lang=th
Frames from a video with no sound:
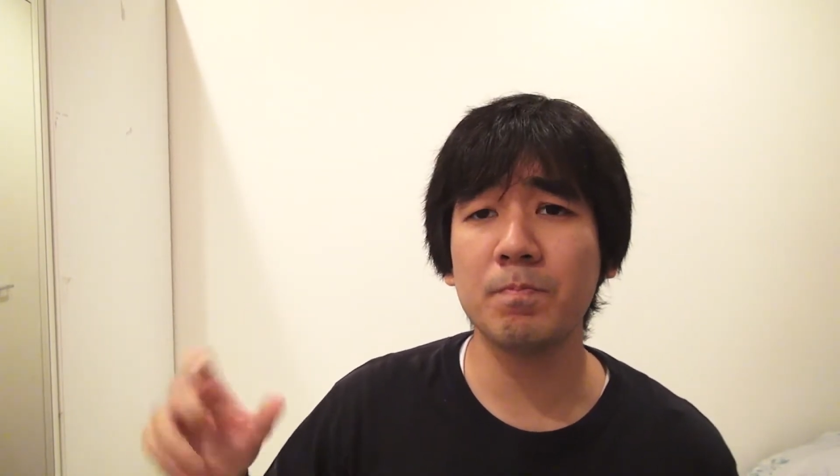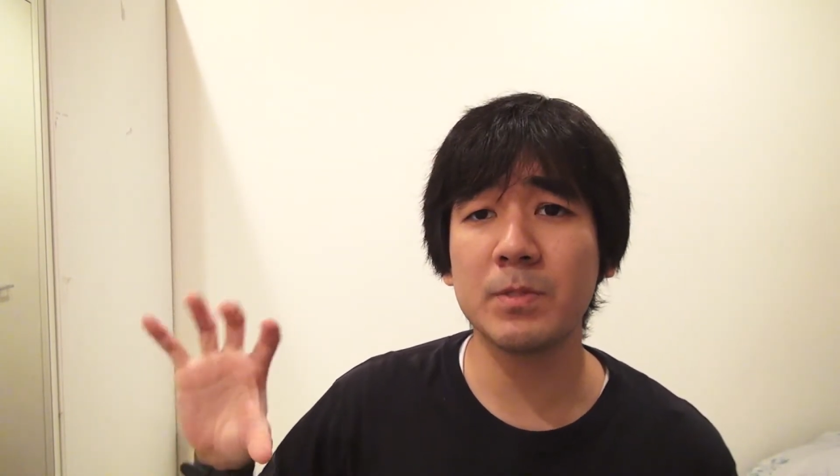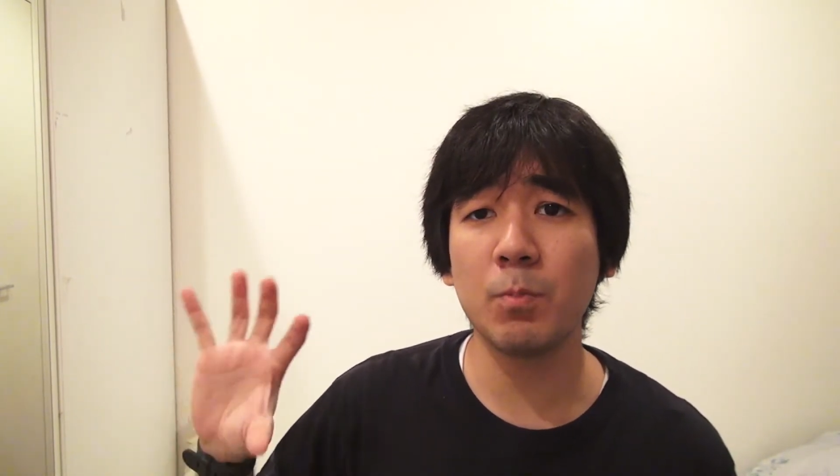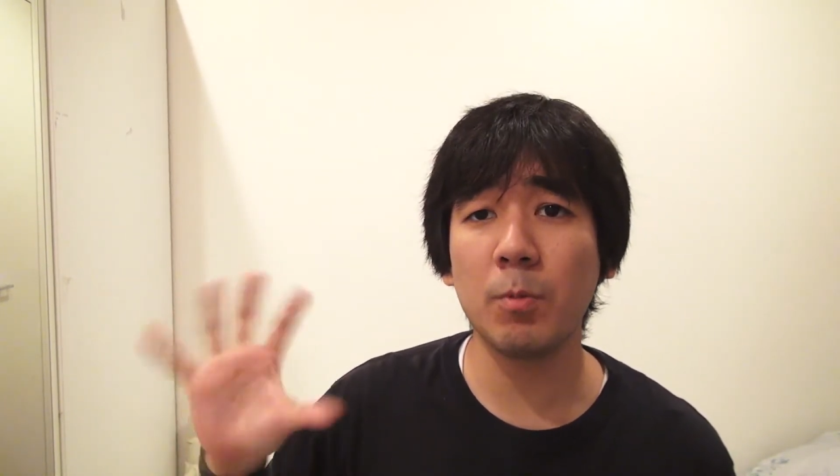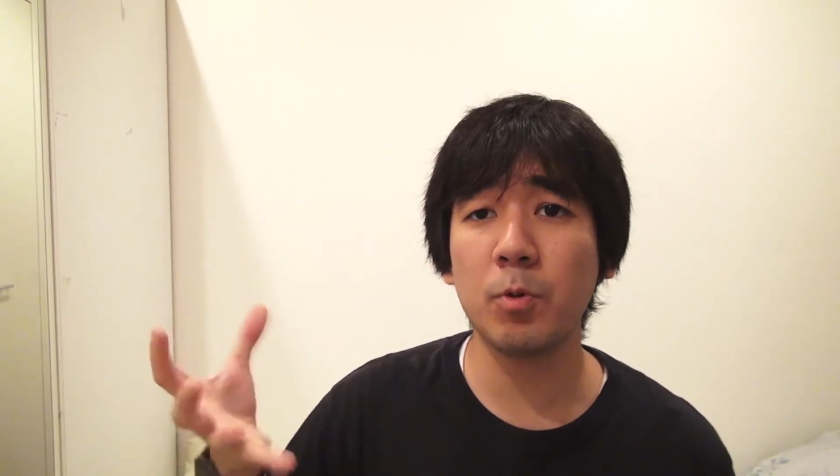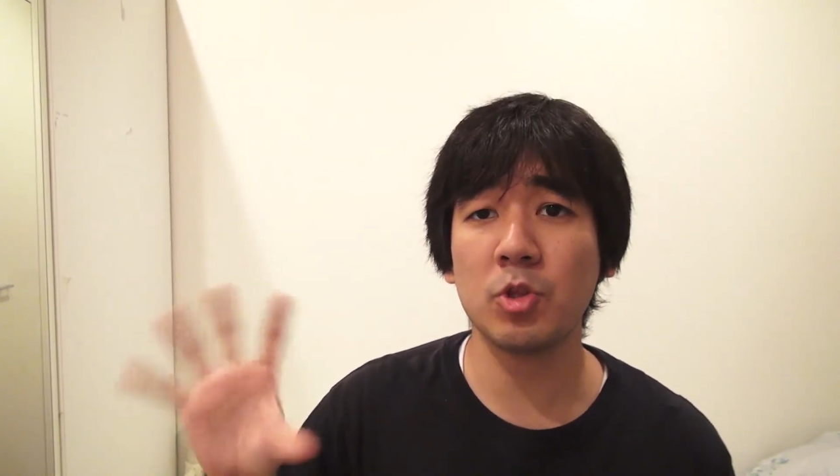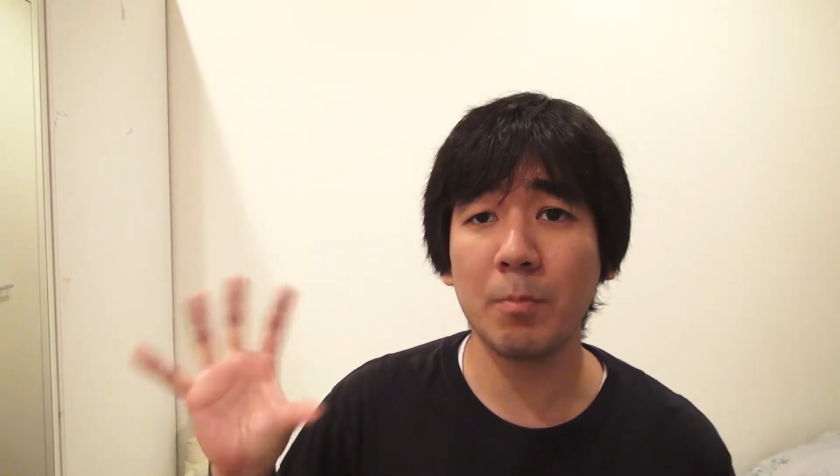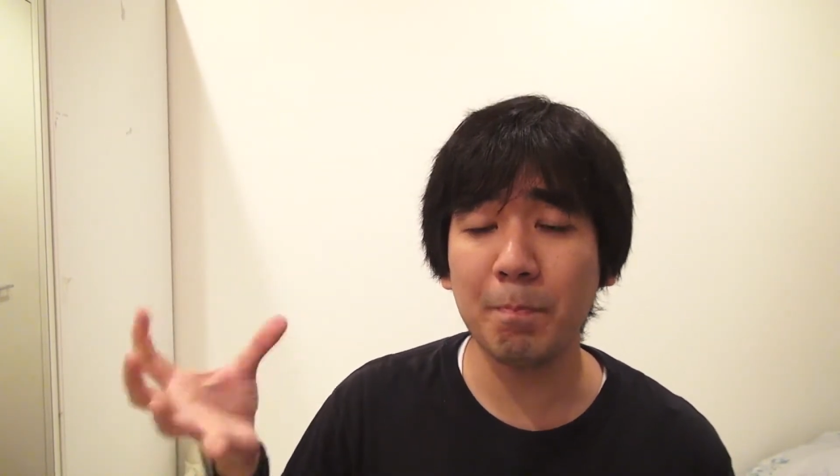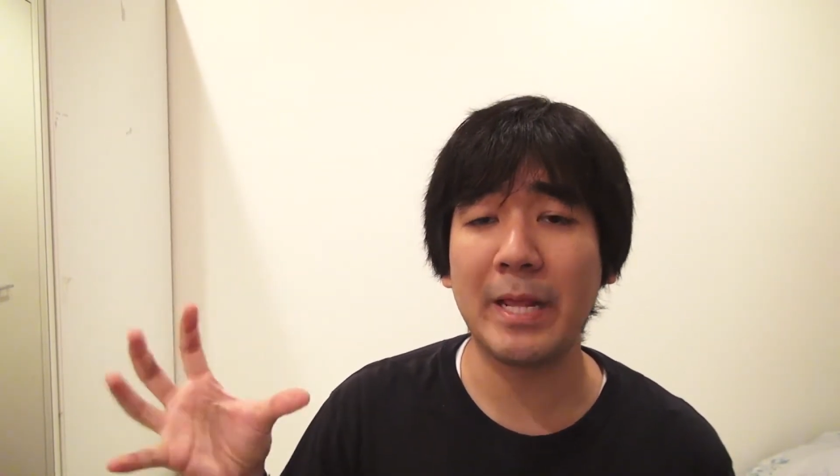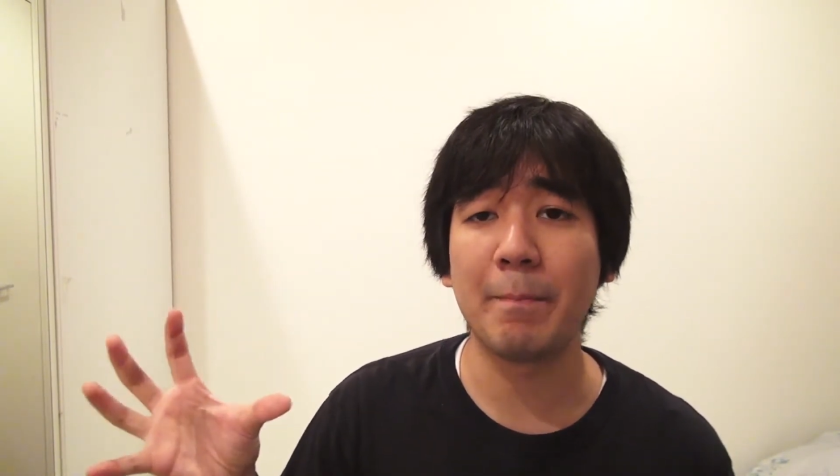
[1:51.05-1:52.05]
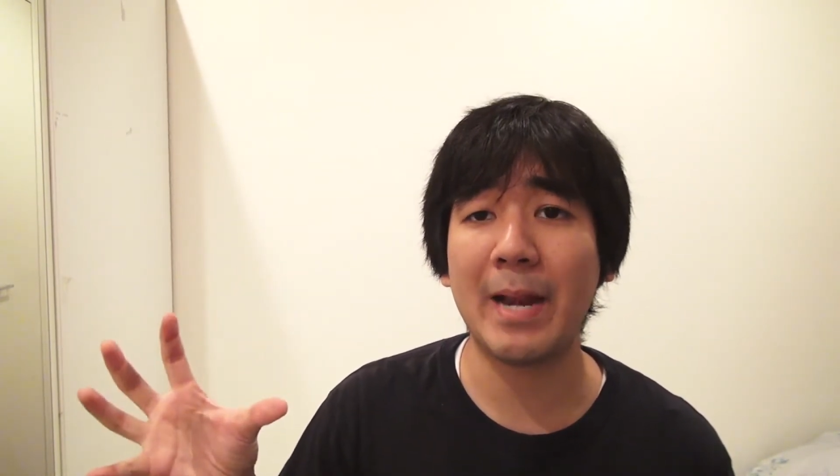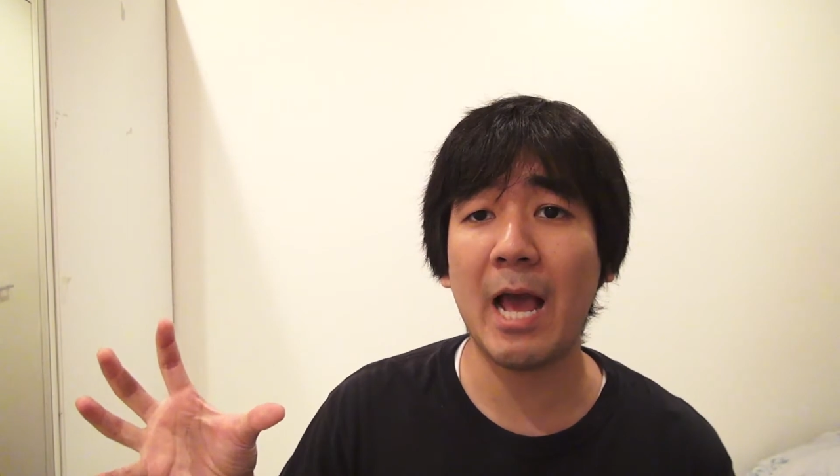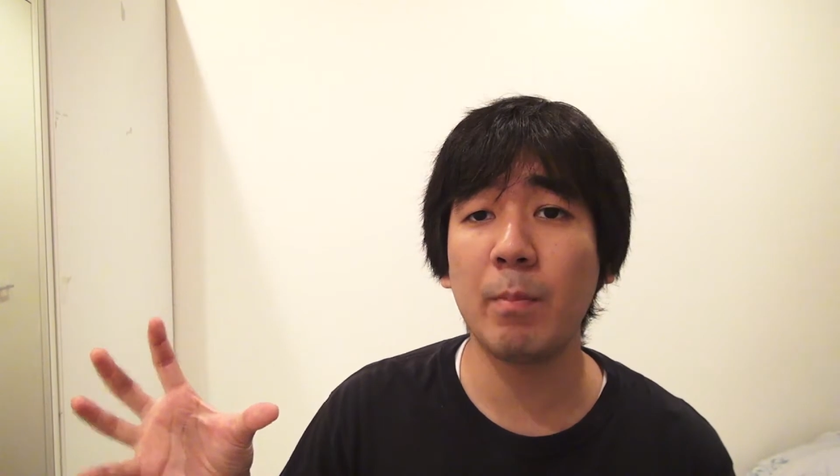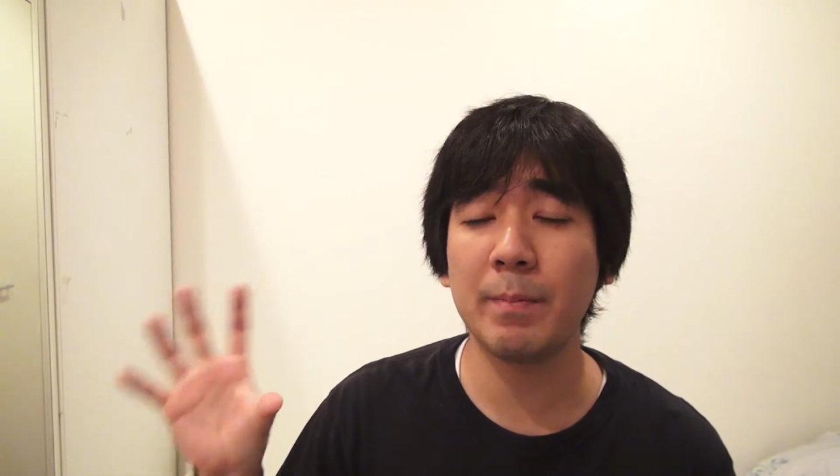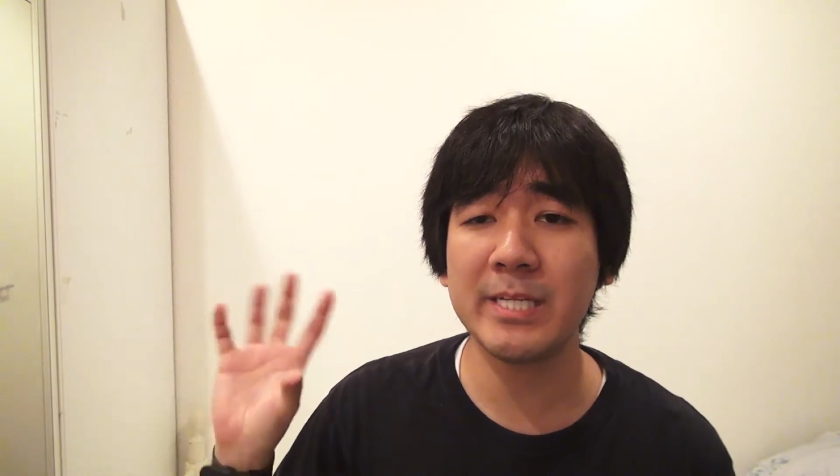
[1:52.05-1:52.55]
จำนวนโปรตอนเปลี่ยนไปแล้
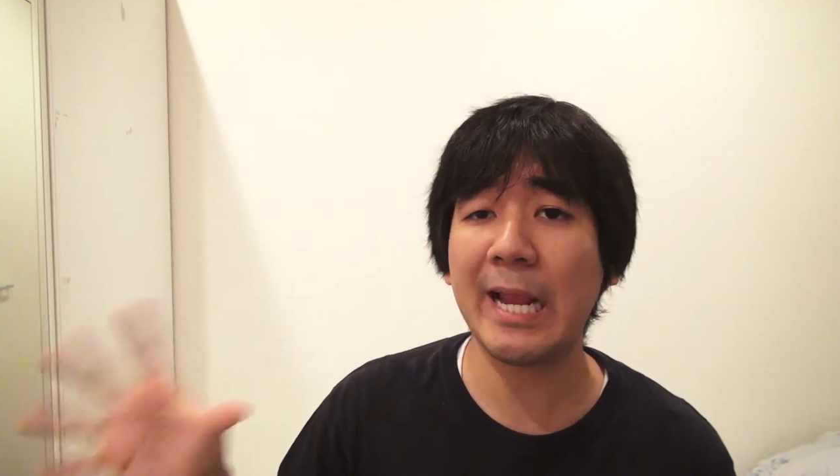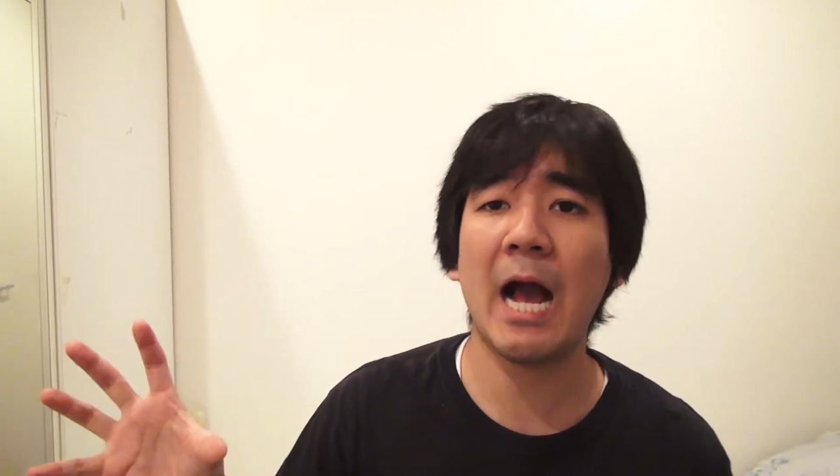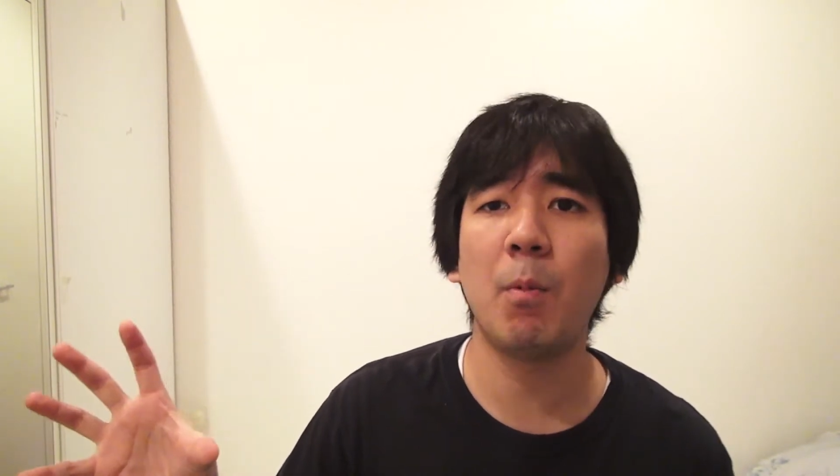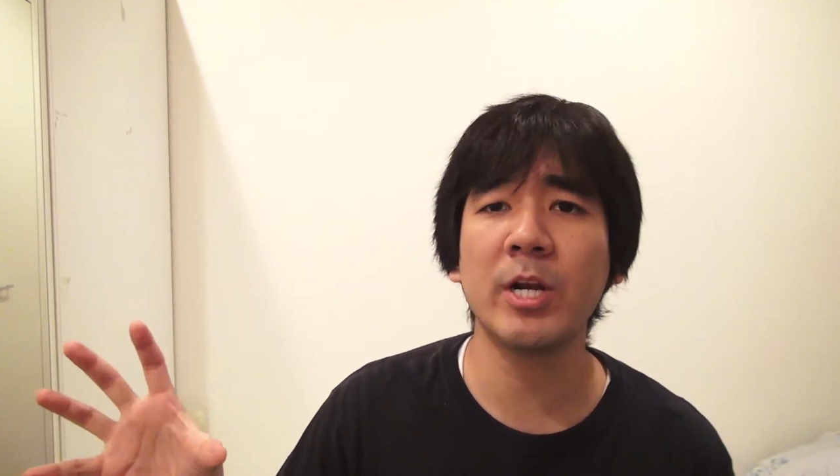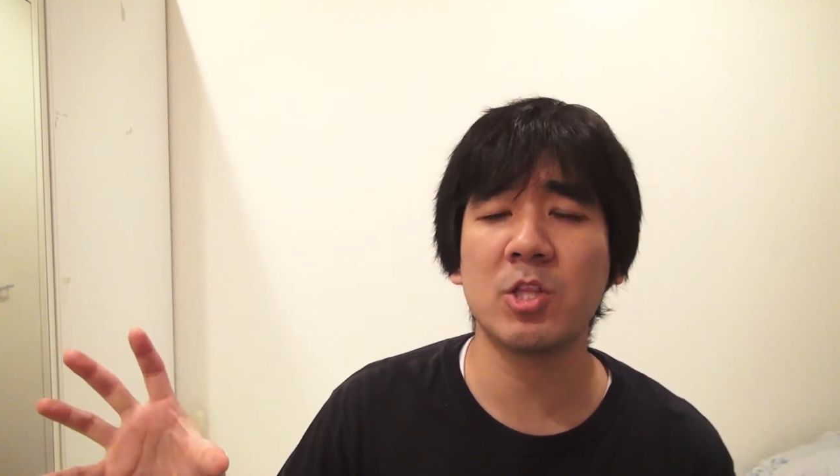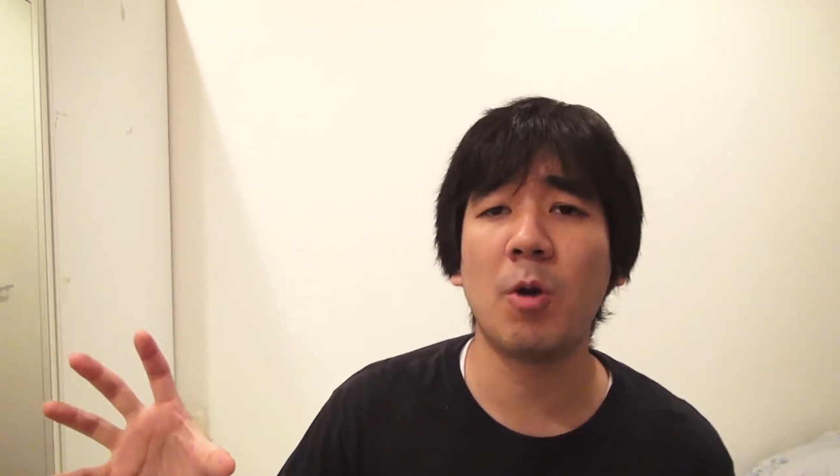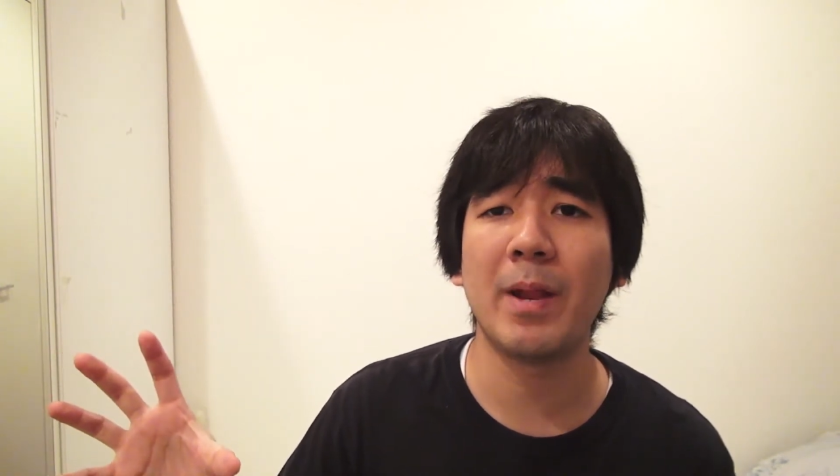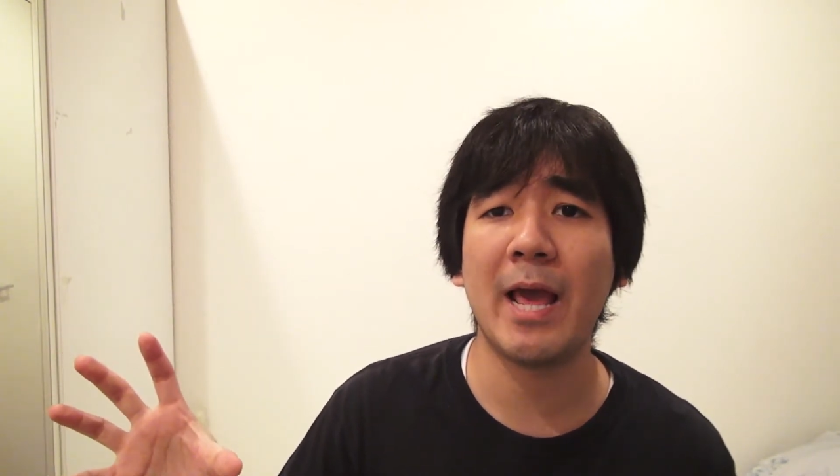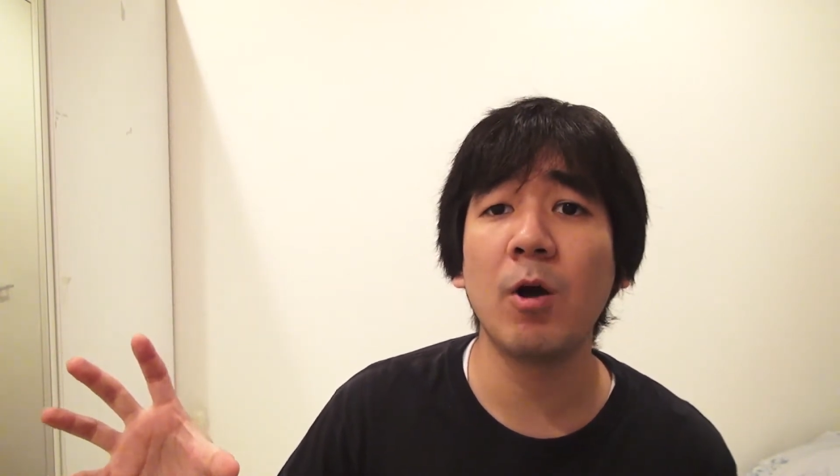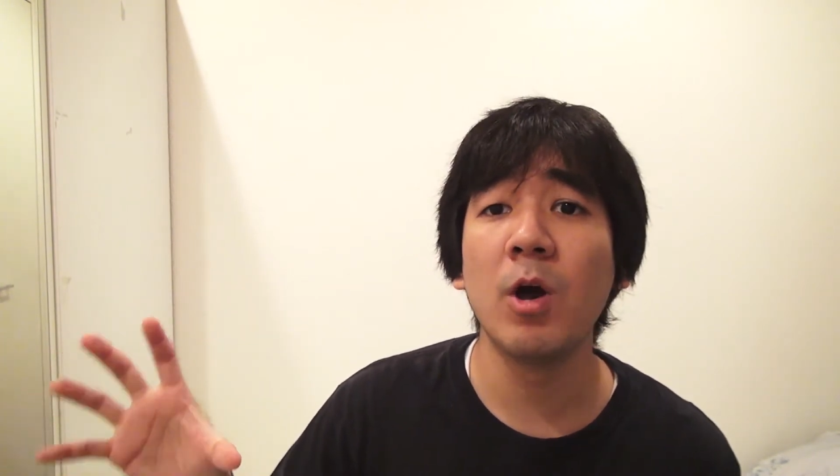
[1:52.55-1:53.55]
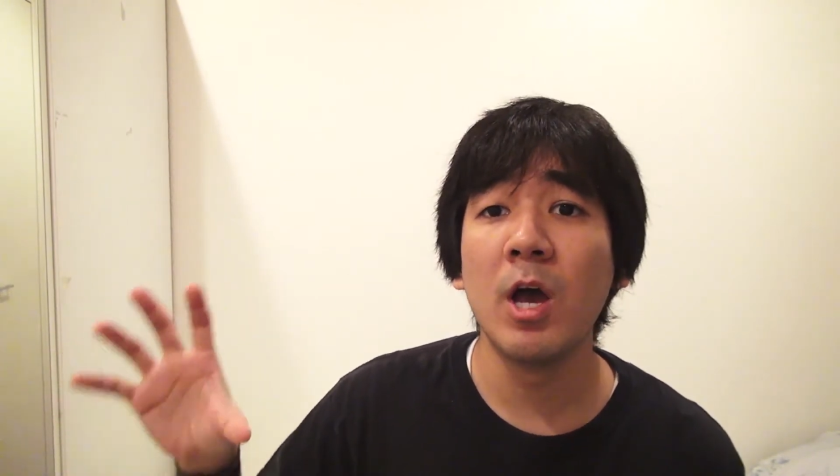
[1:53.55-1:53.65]
วมันไม่ใช่คาร์บอนอีกต่อไปแล้ว